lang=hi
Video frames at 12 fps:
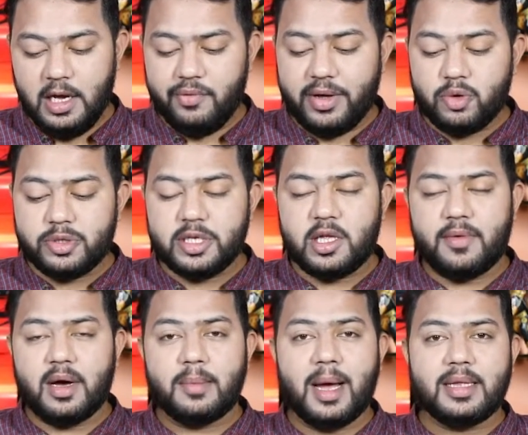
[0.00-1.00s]
वहीं दूसरी तरफ
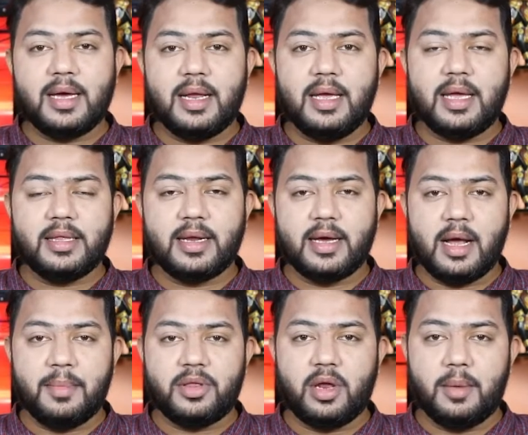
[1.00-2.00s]
अगर बात करें केंद्रीय गृह
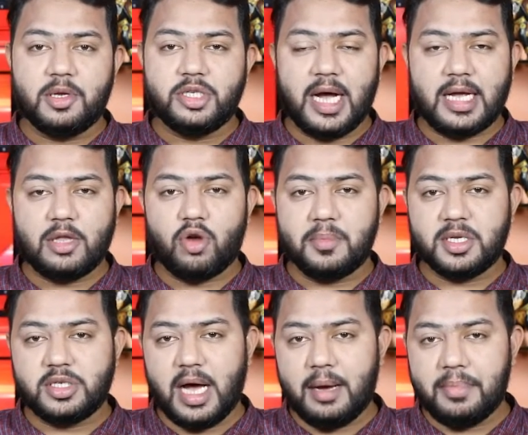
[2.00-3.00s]
मंत्री अमित शाह की तो अमित
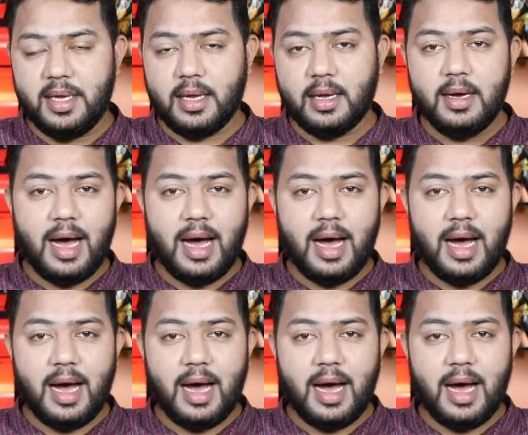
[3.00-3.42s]
शाह भी